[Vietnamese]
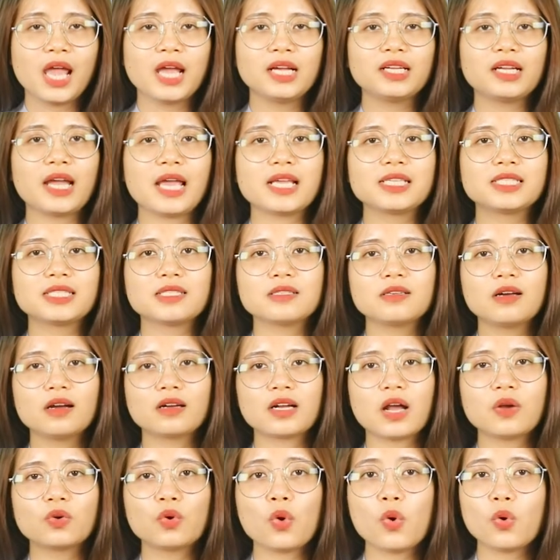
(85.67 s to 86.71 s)
Ngày xưa
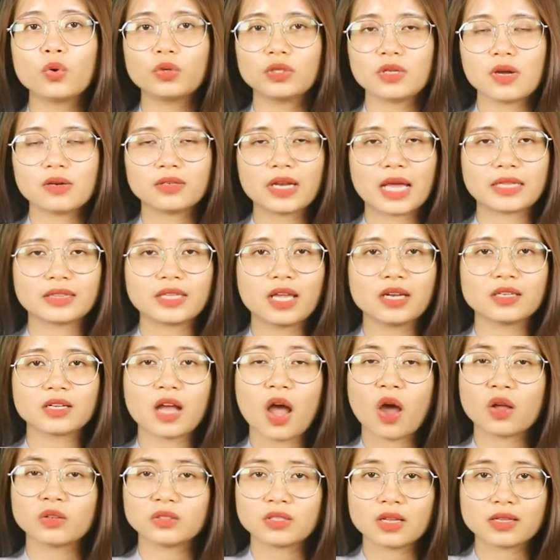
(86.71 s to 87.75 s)
các cụ thường đặt tên
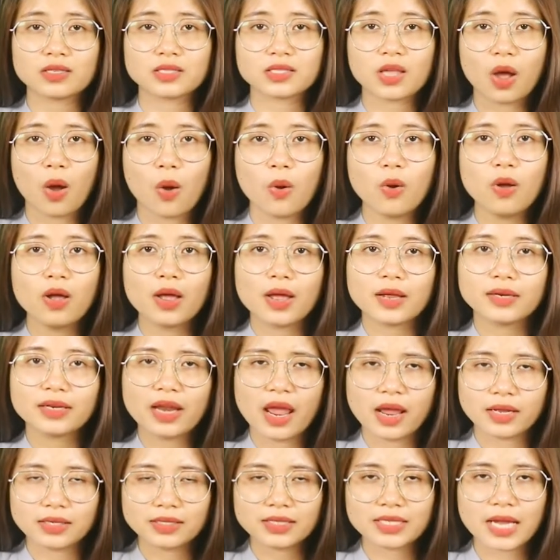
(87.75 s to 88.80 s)
con thật xấu
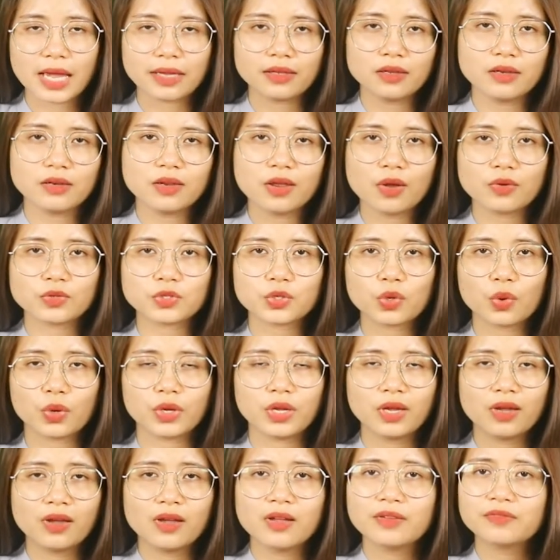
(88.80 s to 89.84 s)
để tránh những điều rủi